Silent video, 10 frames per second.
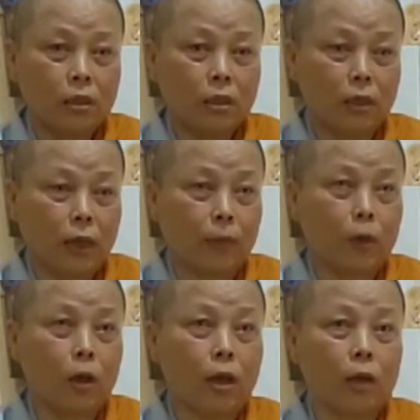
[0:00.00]
Như làm
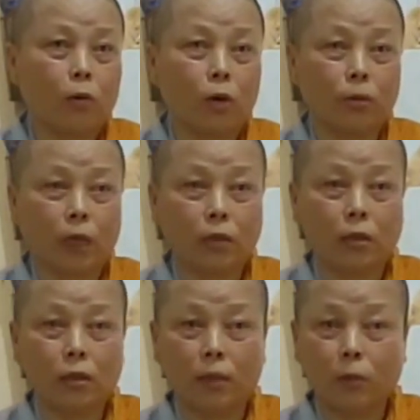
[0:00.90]
cái đó là cũng công trận
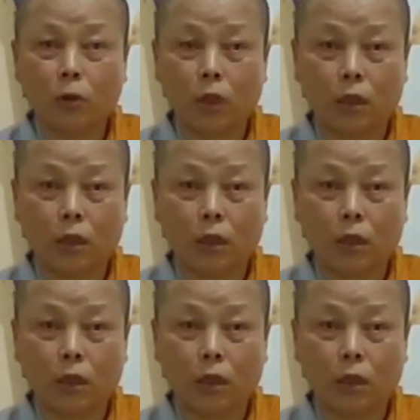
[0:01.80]
dữ lắm luôn rồi đó.